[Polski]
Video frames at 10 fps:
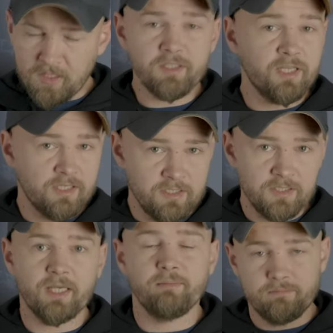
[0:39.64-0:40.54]
I tak i
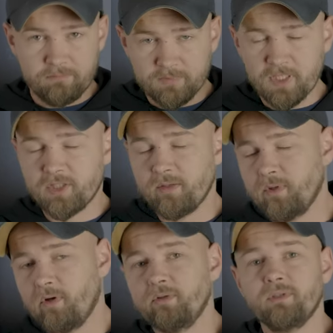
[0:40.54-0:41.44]
nie.
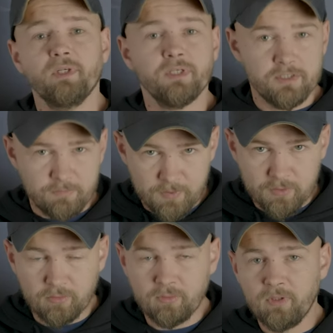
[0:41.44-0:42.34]
Zaczniemy od
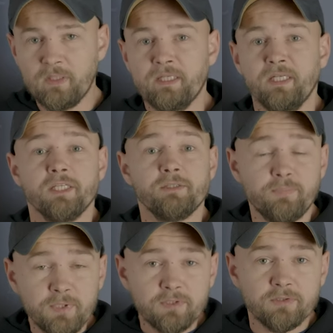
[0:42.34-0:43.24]
splitu.
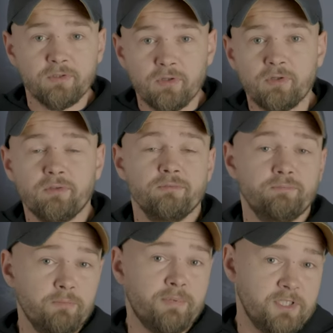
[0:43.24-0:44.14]
Split to
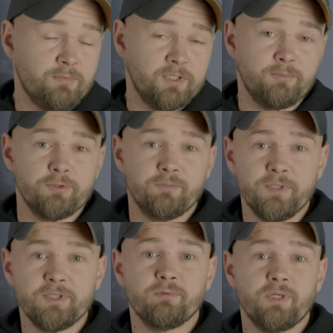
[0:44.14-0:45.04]
pompa ciepła typu split